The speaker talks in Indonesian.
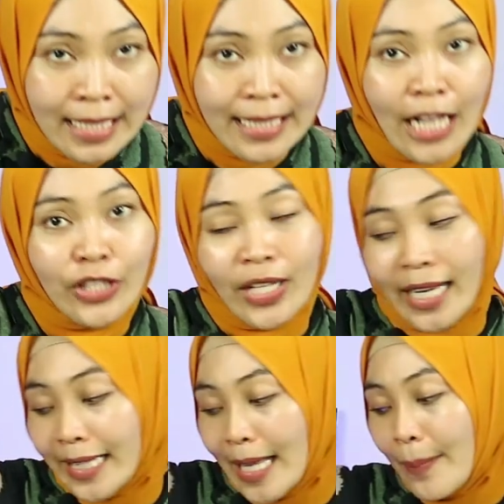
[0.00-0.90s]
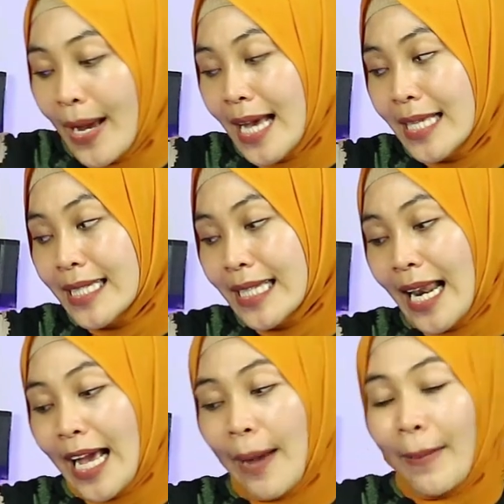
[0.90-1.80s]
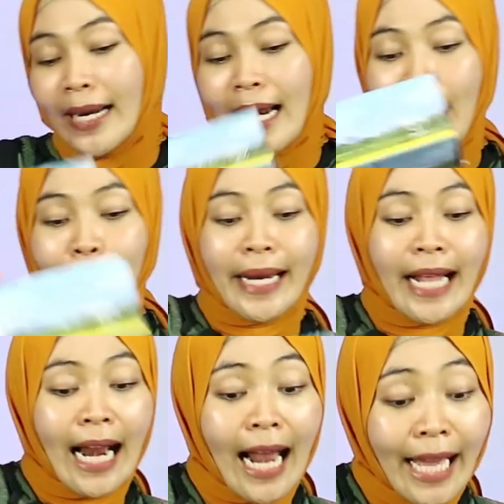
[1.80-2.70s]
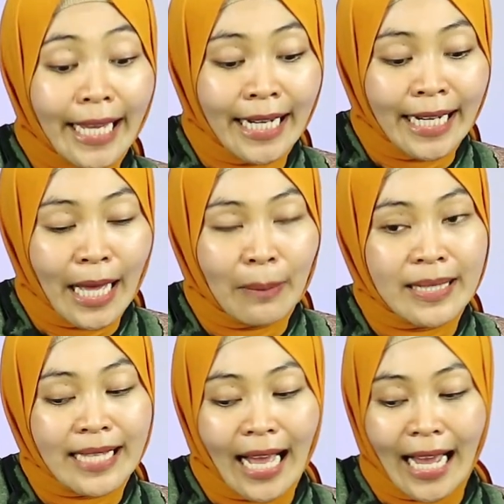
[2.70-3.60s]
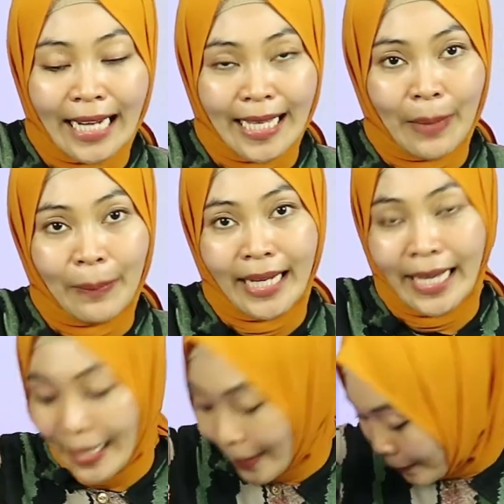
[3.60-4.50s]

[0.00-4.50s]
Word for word: Selanjutnya kita bahas kelengkapan-kelengkapan yang lain yang bisa kalian beli.